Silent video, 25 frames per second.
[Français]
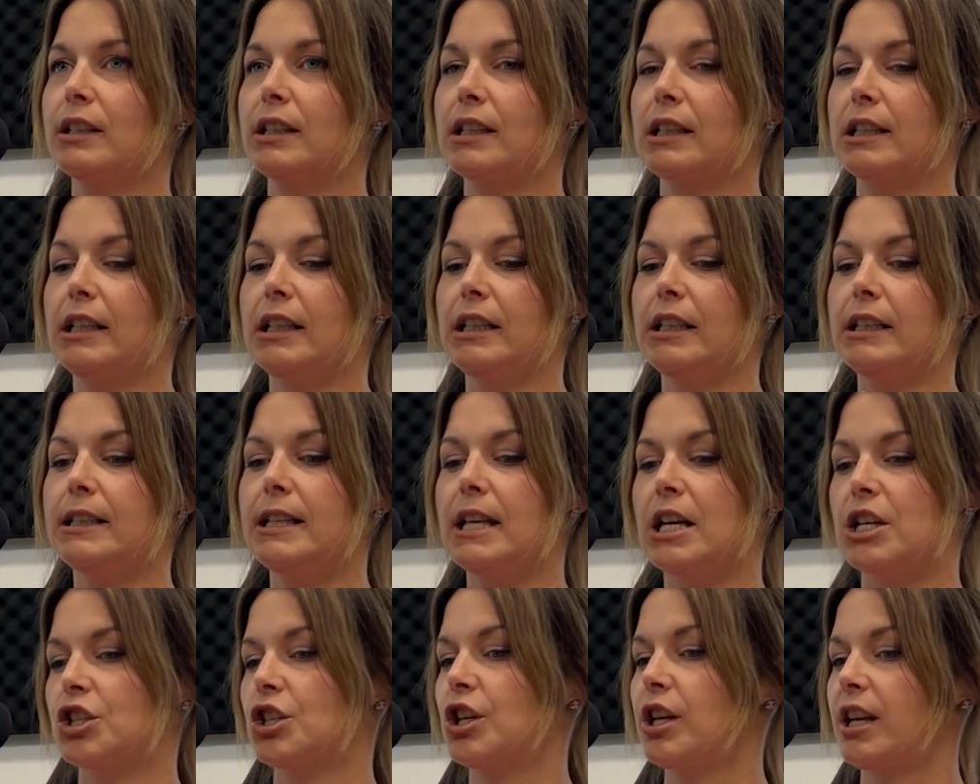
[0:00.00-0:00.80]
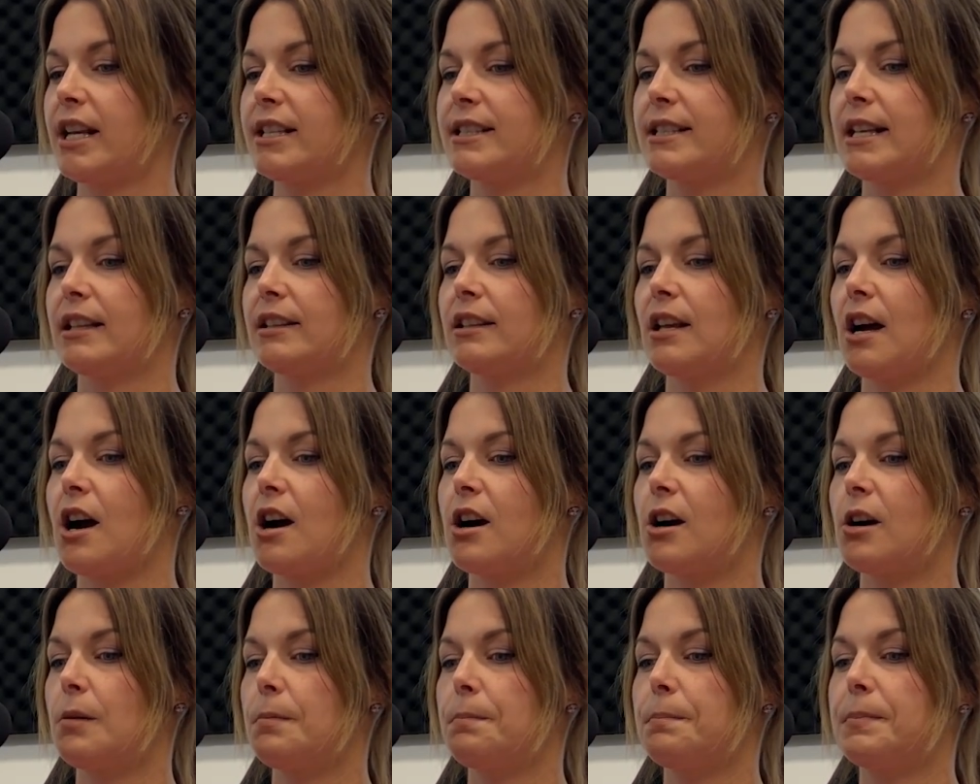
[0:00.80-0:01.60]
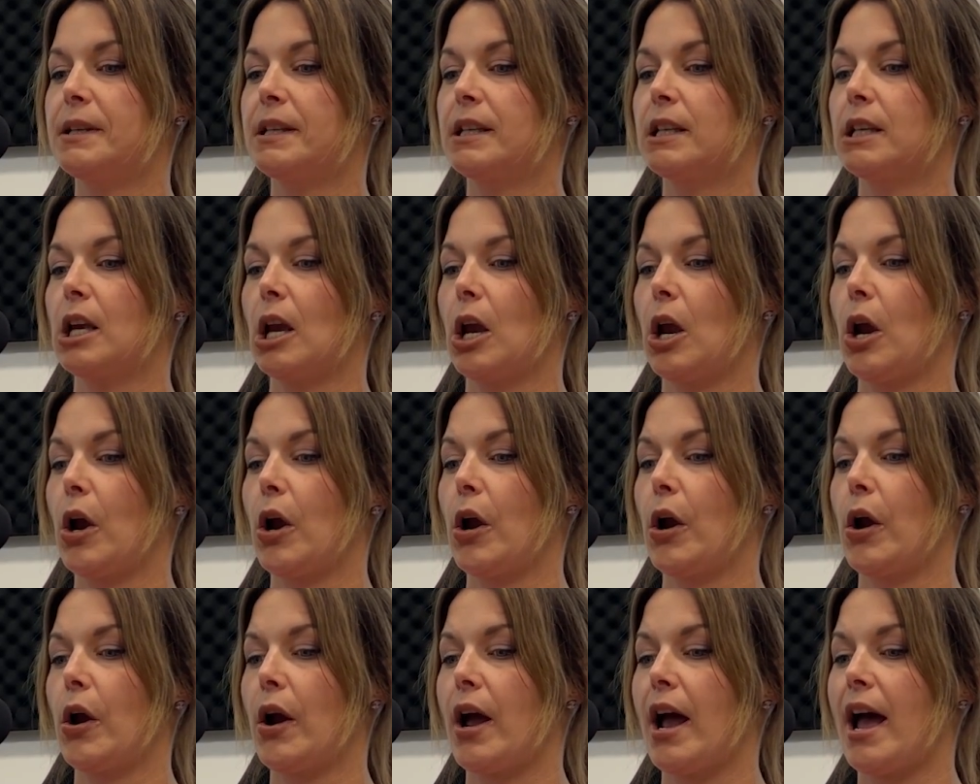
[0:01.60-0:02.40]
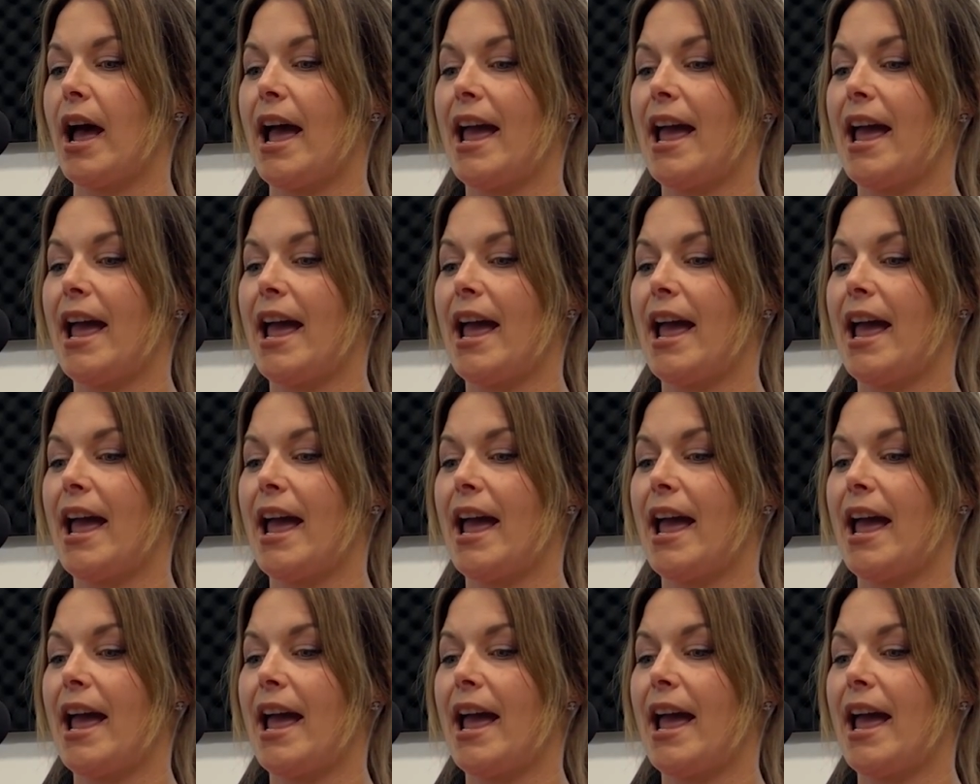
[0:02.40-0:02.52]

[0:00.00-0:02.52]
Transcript: qui déjeune à 7 heures, puis qui est